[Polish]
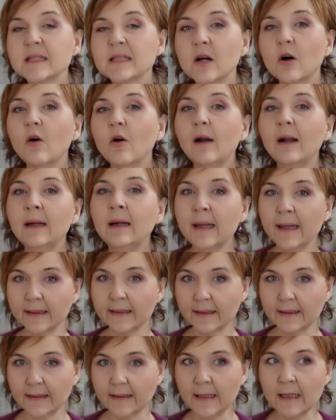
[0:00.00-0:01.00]
bardzo
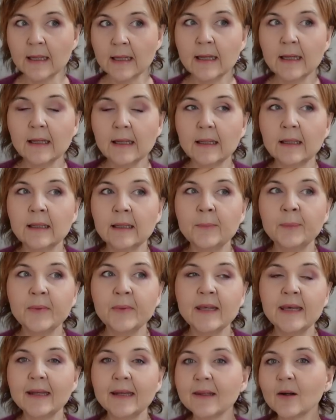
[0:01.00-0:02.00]
lekki.
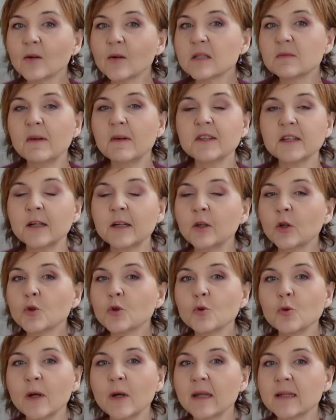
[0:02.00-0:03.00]
Ja tego swetra
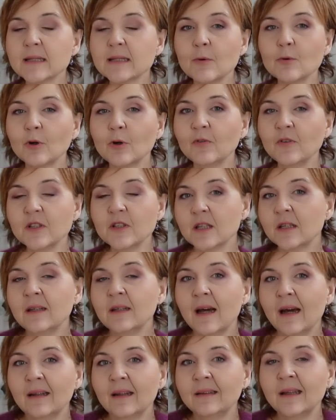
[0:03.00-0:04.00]
nie czuję
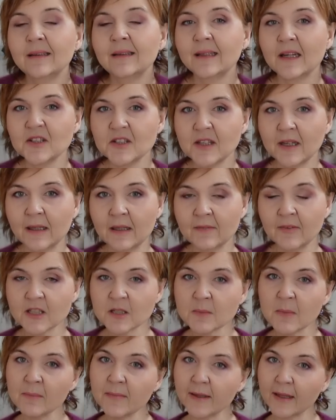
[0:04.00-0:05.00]
całkowicie na, na, na
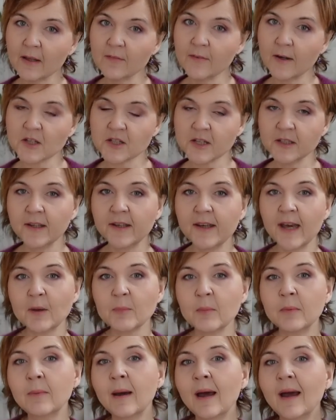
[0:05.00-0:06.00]
ciele. Wiecie, mam takie
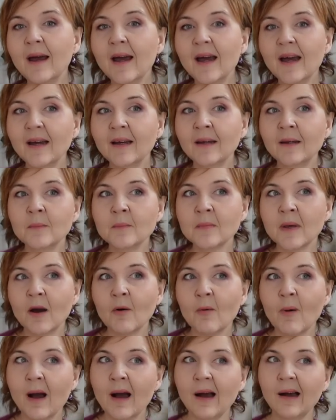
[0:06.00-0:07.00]
wrażenie, jakbym
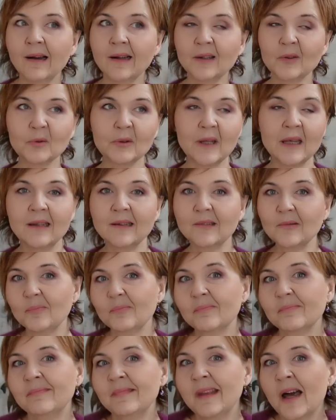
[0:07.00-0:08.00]
miała tutaj
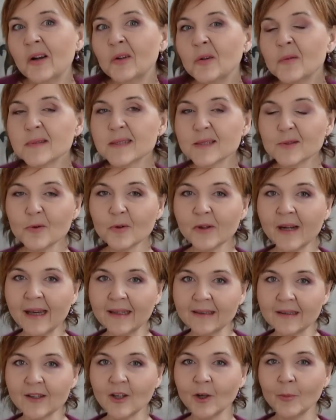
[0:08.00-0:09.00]
nagą
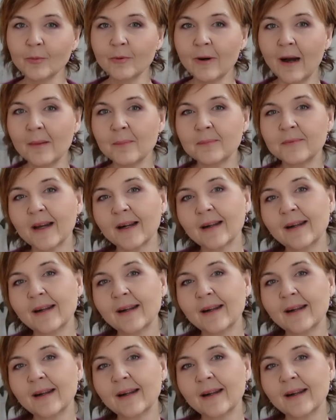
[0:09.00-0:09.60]
skórę i tylko była